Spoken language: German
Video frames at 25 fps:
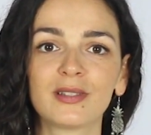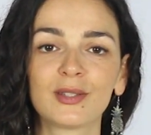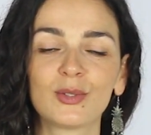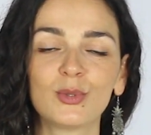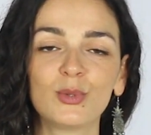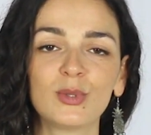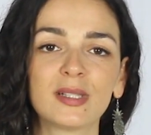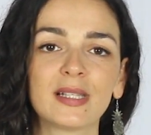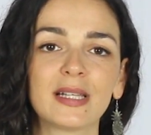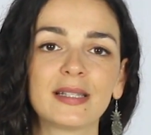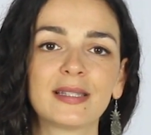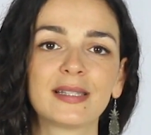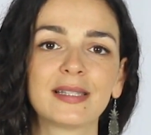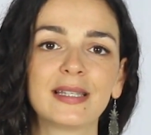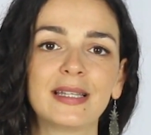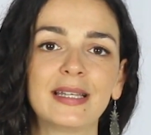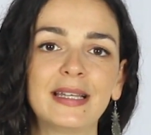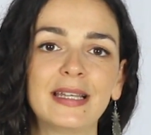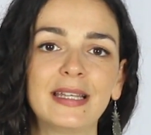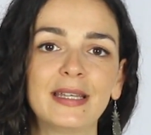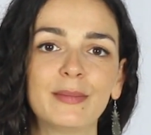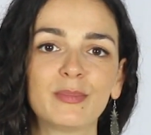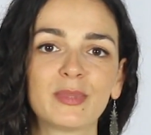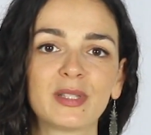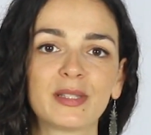Zusätze in
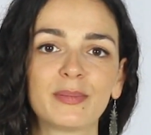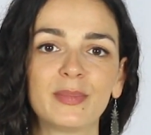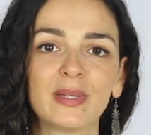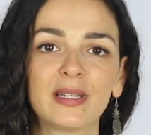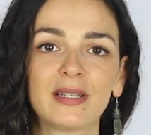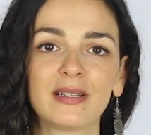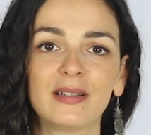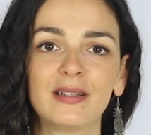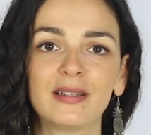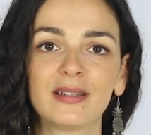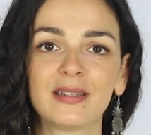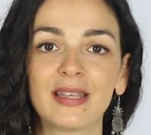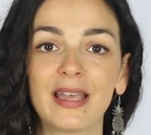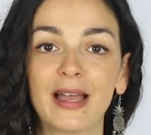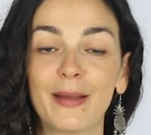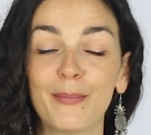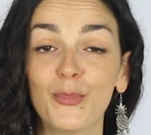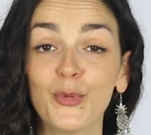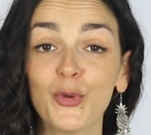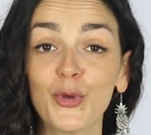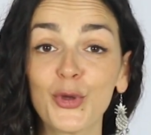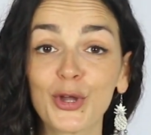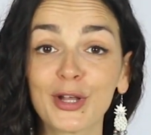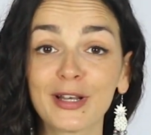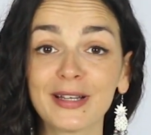Lebensmitteln ja
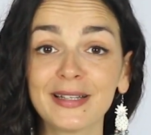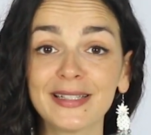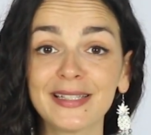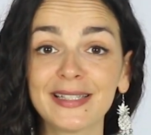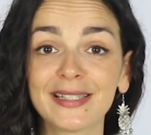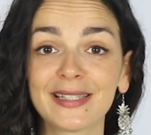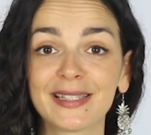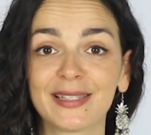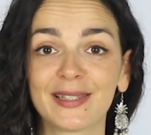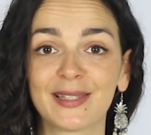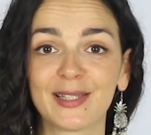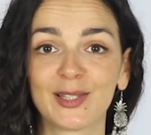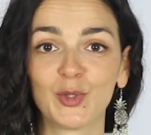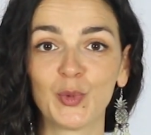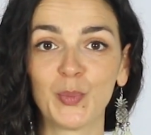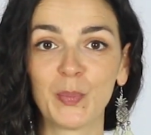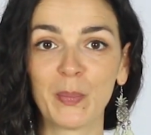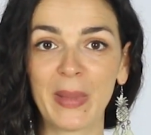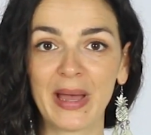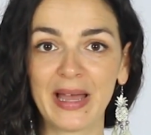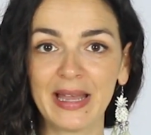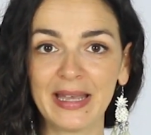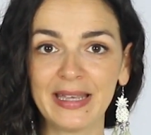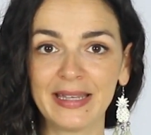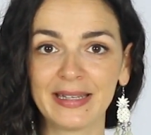möglichst zu
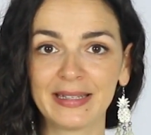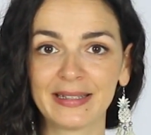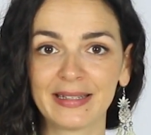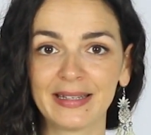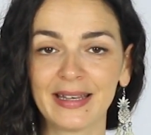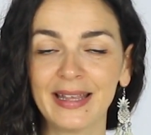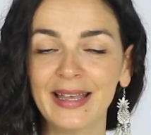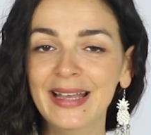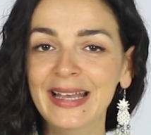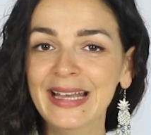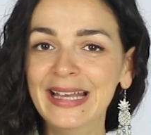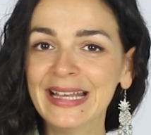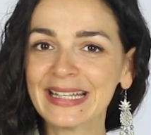meiden.